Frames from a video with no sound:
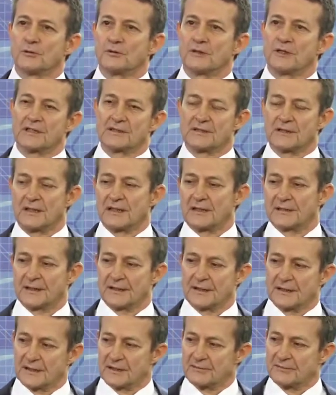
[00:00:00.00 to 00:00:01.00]
olduğu
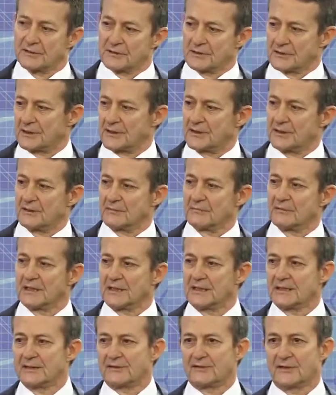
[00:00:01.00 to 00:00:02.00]
hastalarda ya da bir e,
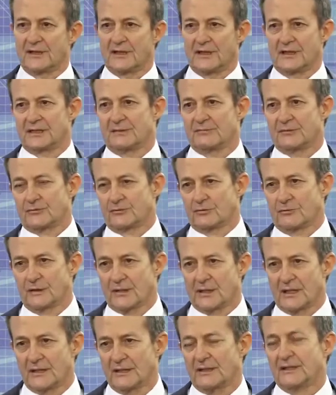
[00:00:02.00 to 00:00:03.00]
malignite yani bir
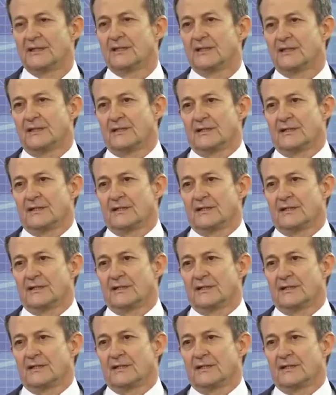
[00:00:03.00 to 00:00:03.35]
tümöral